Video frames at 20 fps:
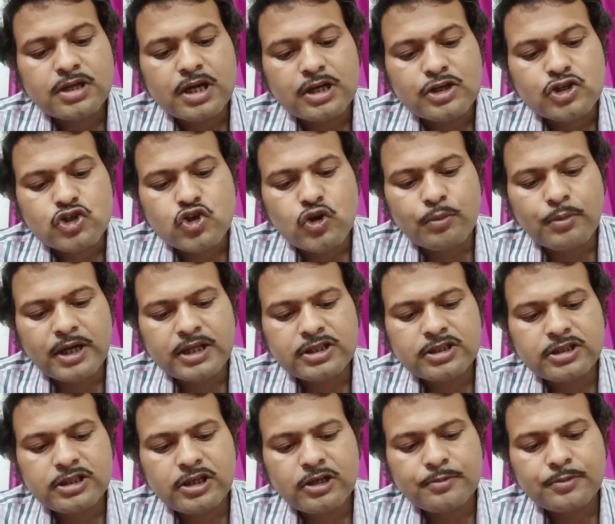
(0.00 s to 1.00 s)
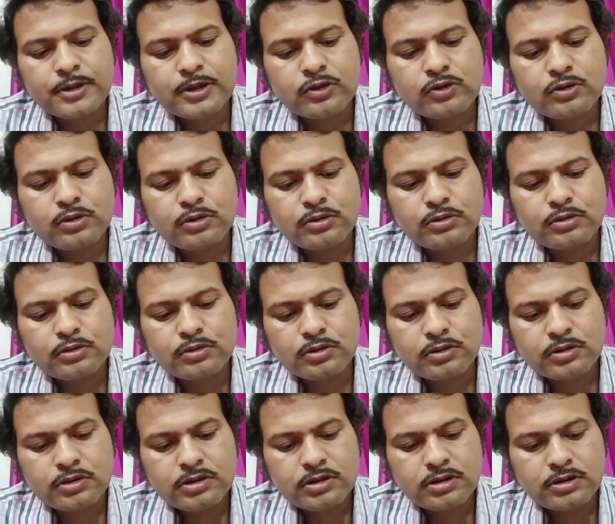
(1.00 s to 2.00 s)
আর সমাজ নিরপেক্ষ
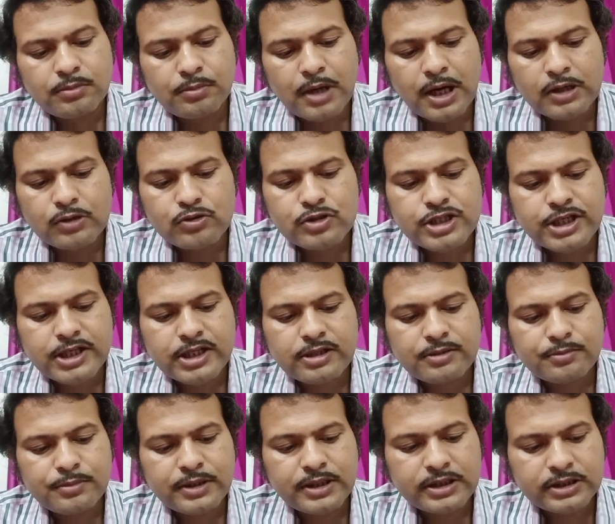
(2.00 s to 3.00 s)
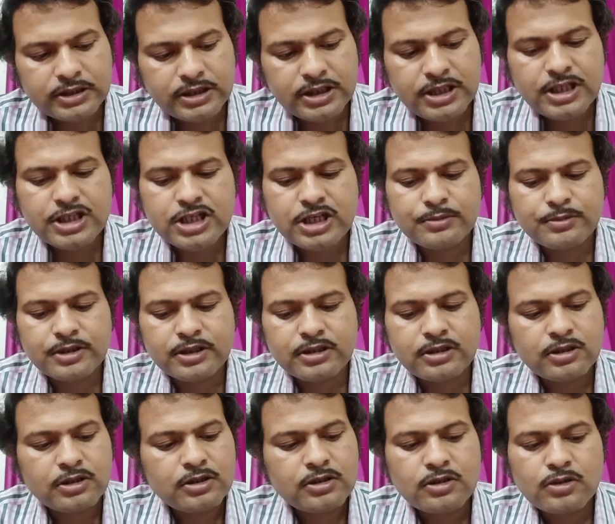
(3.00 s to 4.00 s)
মানুষের ব্যক্তি হিসেবে
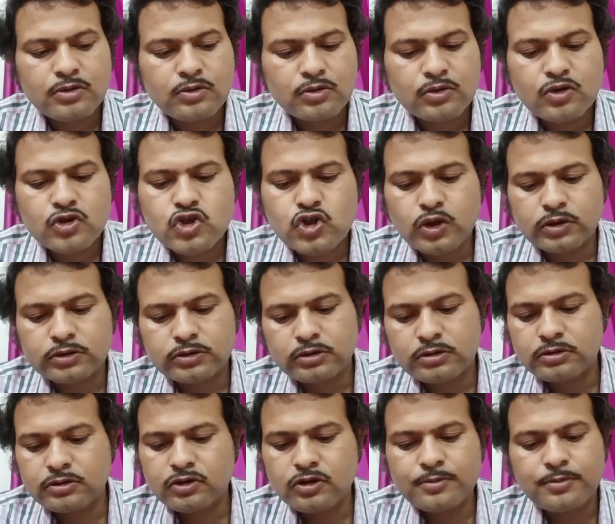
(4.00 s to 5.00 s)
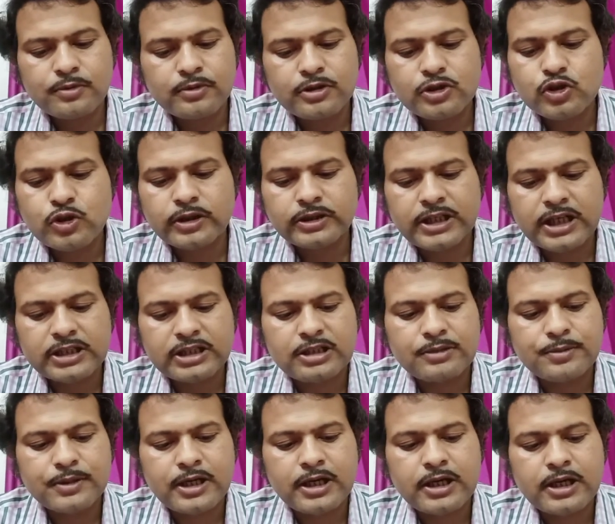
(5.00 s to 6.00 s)
কোনো স্বতন্ত্র পরিচয় থাকতে
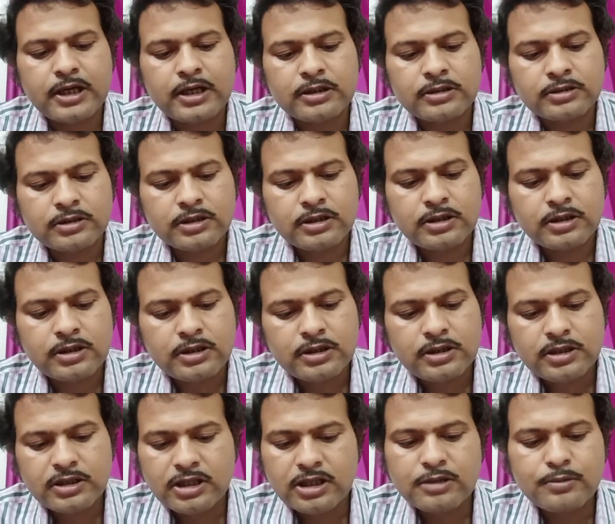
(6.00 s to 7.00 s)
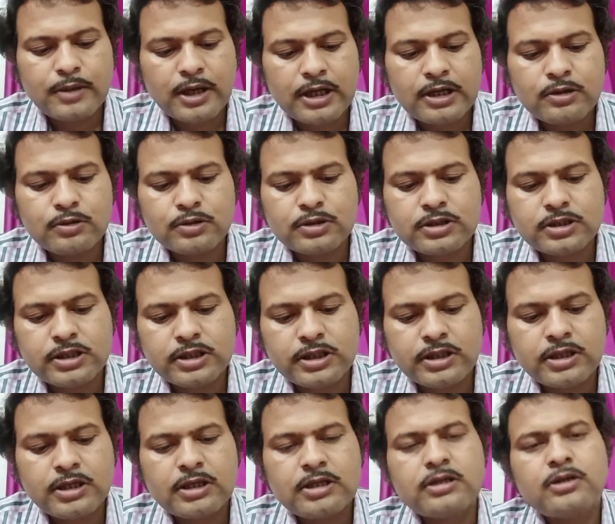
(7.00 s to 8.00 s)
পারে না এর মানে হচ্ছে
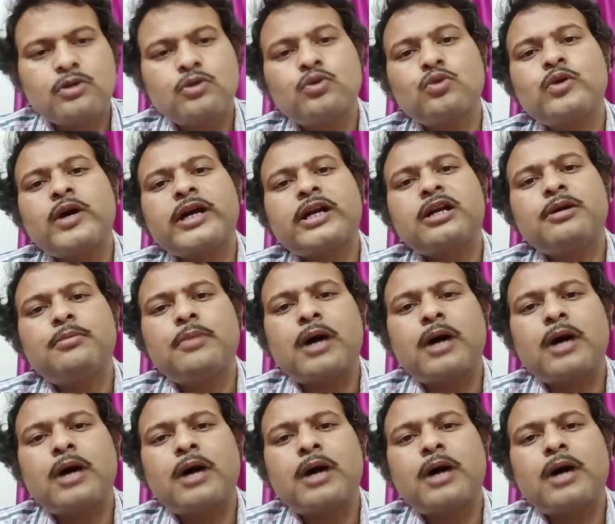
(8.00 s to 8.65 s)
কোনো একটা